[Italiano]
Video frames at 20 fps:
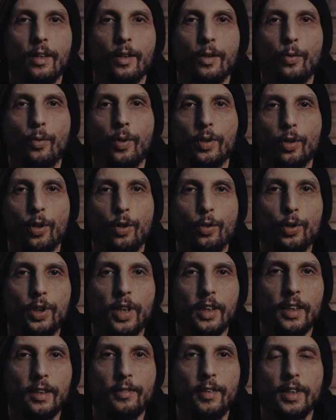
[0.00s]
Quando la
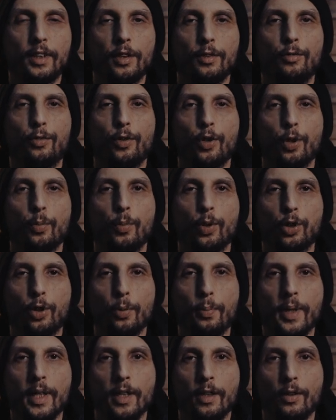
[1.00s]
luce attraversa un foro molto
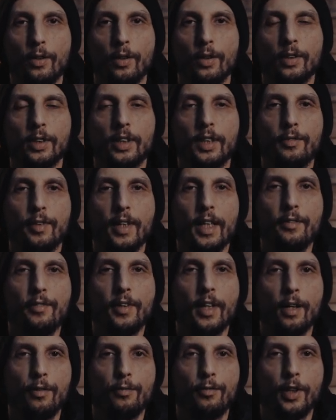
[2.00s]
piccolo si
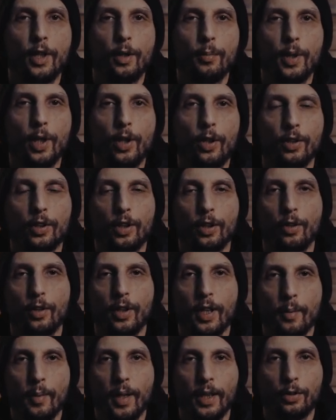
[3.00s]
verifica un fenomeno ottico
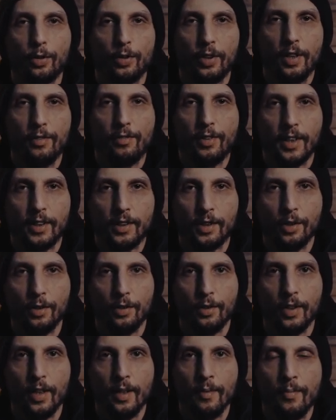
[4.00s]
chiamato
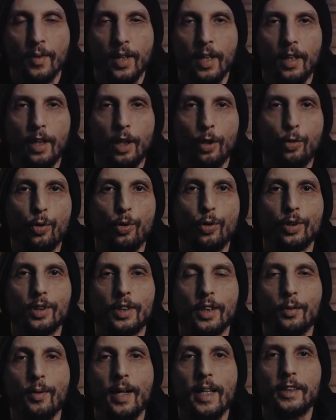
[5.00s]
diffrazione, la cui
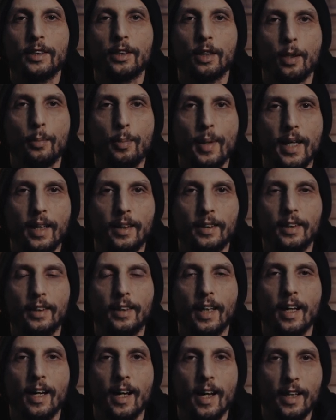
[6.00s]
conseguenza è una
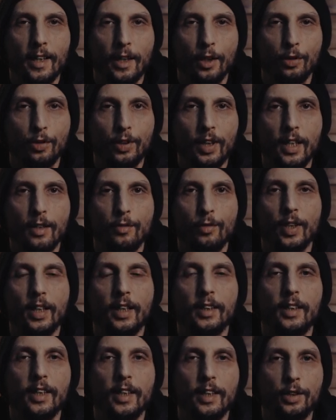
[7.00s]
perdita, anche
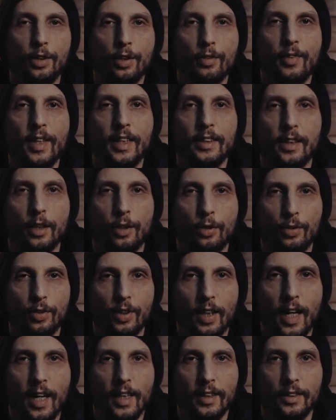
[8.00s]
notevole, di risolvenza e
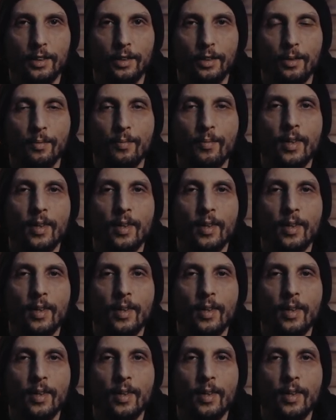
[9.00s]
contrasto.